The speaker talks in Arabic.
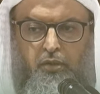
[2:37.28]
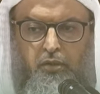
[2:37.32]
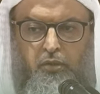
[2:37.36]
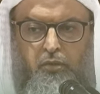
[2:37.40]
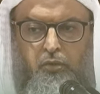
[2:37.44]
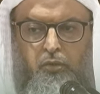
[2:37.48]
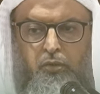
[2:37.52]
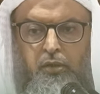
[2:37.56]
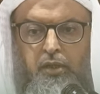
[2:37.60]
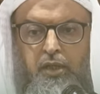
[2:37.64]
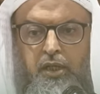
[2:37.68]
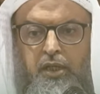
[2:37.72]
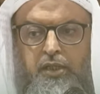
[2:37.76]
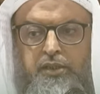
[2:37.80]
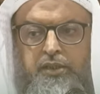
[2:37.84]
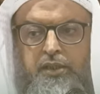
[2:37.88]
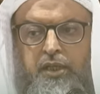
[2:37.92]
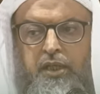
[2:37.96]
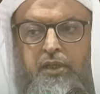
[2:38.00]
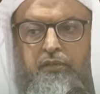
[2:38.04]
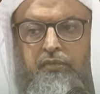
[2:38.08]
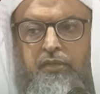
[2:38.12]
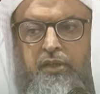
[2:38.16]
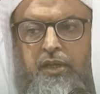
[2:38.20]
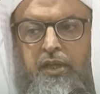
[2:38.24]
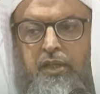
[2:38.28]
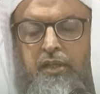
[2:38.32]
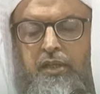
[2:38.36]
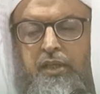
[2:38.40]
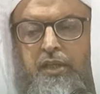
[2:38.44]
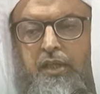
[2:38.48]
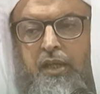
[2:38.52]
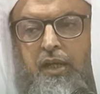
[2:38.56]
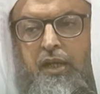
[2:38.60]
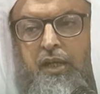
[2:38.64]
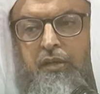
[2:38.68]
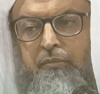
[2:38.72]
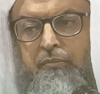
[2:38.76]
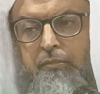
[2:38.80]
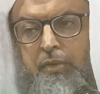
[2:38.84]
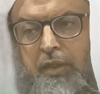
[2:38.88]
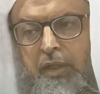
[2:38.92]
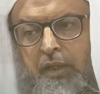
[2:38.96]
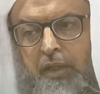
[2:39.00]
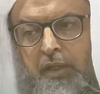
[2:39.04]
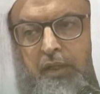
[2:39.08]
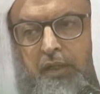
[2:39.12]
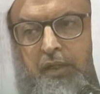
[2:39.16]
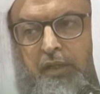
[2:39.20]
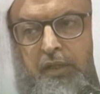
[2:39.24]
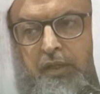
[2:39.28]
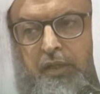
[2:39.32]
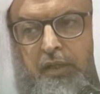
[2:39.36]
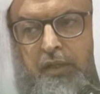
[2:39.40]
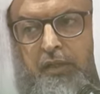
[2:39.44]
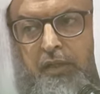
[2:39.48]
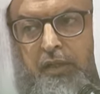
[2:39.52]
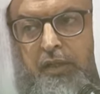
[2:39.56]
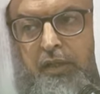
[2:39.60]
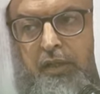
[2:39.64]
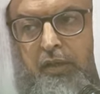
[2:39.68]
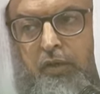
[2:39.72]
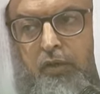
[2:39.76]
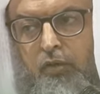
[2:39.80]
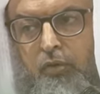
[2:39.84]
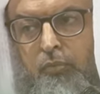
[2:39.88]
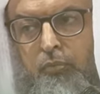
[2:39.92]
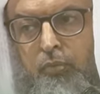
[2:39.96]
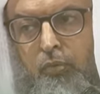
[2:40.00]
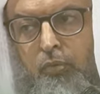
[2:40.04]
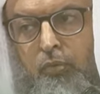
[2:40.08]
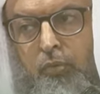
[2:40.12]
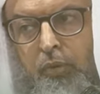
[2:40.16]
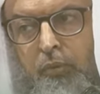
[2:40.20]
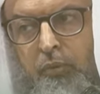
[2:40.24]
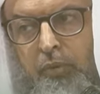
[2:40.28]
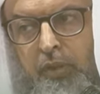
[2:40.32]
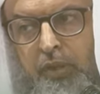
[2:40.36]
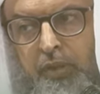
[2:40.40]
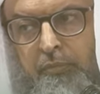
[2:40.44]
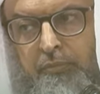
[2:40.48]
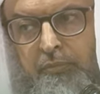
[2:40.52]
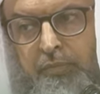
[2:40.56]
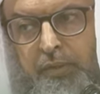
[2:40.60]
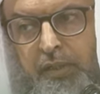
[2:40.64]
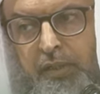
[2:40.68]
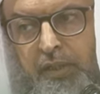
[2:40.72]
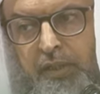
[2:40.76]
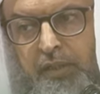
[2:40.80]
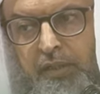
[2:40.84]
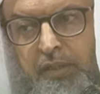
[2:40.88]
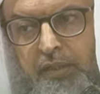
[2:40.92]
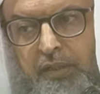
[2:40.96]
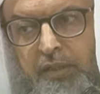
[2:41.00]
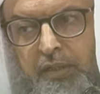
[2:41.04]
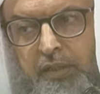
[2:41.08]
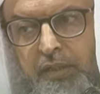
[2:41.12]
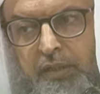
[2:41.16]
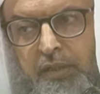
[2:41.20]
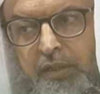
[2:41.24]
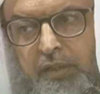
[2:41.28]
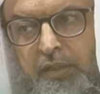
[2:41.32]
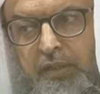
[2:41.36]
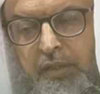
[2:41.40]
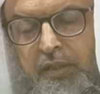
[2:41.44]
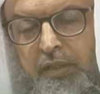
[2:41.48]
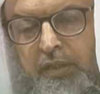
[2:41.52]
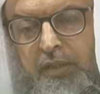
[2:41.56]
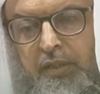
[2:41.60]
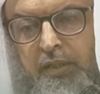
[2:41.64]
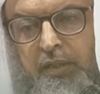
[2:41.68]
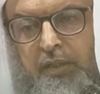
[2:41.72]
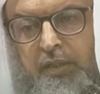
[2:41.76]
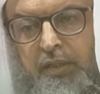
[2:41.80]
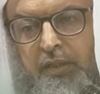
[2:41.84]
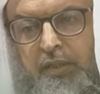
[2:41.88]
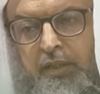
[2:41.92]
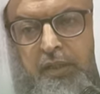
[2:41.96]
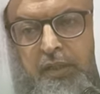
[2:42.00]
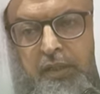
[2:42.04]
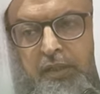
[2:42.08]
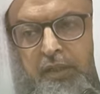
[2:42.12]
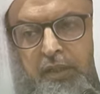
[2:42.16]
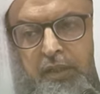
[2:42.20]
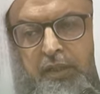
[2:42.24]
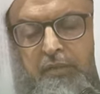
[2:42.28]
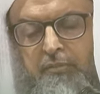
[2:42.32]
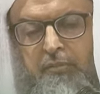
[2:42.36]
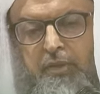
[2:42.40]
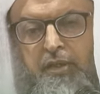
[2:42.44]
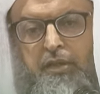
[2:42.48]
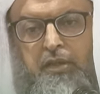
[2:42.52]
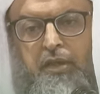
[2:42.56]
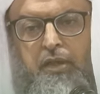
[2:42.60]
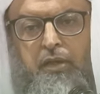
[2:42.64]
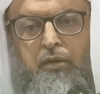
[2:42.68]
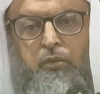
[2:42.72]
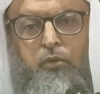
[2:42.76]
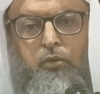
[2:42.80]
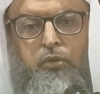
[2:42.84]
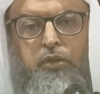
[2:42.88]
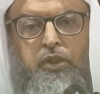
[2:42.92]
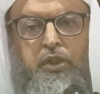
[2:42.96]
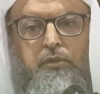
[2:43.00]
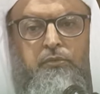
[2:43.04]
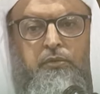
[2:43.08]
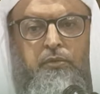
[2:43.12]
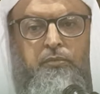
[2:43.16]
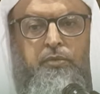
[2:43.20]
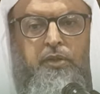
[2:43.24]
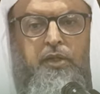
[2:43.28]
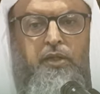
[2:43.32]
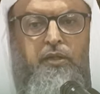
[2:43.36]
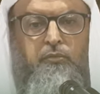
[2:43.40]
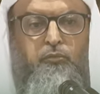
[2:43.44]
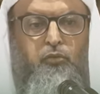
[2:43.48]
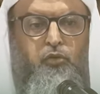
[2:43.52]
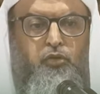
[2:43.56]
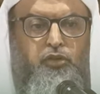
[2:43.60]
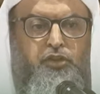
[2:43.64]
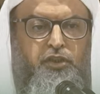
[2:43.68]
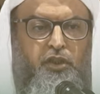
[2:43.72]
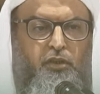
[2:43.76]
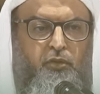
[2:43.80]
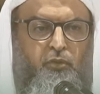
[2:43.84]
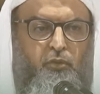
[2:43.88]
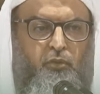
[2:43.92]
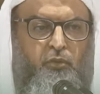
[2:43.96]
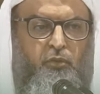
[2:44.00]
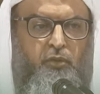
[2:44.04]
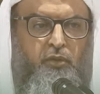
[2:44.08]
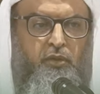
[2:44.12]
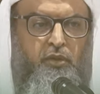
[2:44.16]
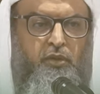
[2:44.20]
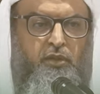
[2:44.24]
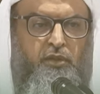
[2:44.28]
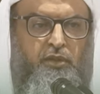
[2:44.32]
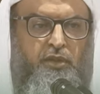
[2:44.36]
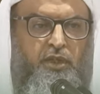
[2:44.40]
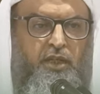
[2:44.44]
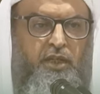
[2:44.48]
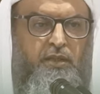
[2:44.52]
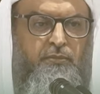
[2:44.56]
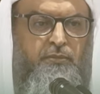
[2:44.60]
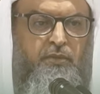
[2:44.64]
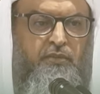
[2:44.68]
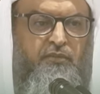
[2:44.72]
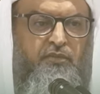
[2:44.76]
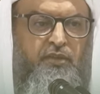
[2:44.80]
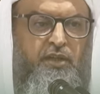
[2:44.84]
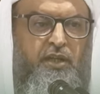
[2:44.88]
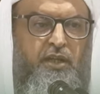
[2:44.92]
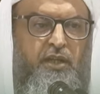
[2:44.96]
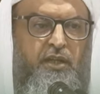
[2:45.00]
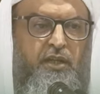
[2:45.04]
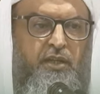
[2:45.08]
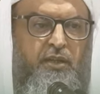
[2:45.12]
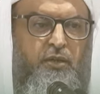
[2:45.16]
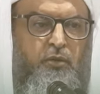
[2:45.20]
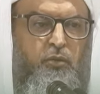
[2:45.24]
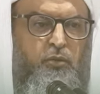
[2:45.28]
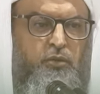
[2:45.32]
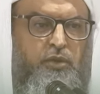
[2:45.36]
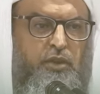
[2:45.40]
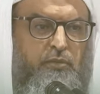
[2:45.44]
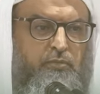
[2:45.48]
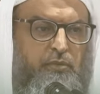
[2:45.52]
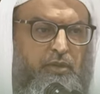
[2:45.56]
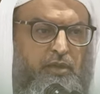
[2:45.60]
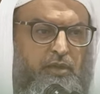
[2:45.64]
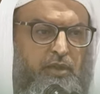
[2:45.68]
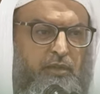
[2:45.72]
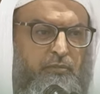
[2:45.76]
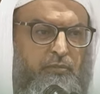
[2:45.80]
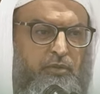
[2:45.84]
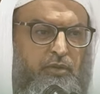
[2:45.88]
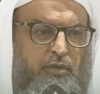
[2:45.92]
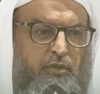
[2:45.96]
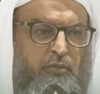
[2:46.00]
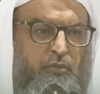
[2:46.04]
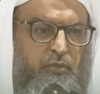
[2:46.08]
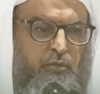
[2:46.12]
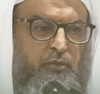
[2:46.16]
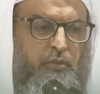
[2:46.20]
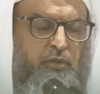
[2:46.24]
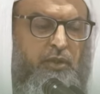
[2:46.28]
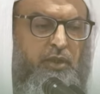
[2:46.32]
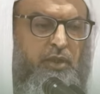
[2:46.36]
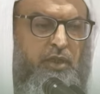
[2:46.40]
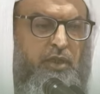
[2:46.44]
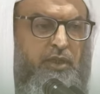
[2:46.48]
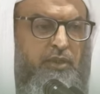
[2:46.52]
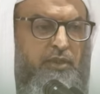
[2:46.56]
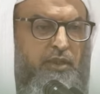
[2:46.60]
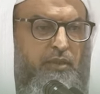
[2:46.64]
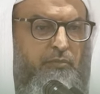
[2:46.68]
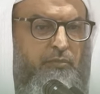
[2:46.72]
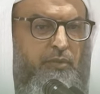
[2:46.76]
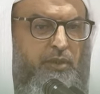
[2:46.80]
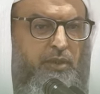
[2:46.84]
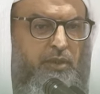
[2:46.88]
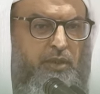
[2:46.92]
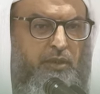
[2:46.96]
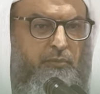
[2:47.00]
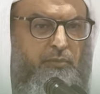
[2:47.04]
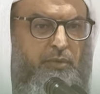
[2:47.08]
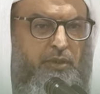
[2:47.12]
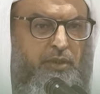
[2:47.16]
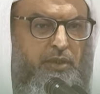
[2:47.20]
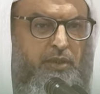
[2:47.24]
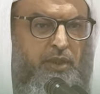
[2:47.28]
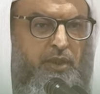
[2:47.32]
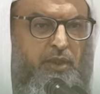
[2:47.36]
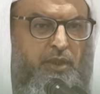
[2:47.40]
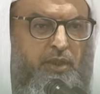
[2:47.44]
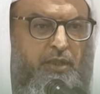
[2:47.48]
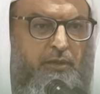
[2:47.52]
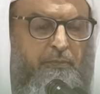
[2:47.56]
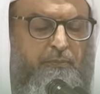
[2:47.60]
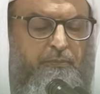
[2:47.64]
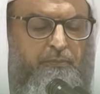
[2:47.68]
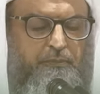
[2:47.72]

كلها جاء فيها ذكر الأنبياء ذكر النبوة والأنبياء يعني ما قال ختم بي المرسلون دائما فيها ختم النبيون خاتم النبيين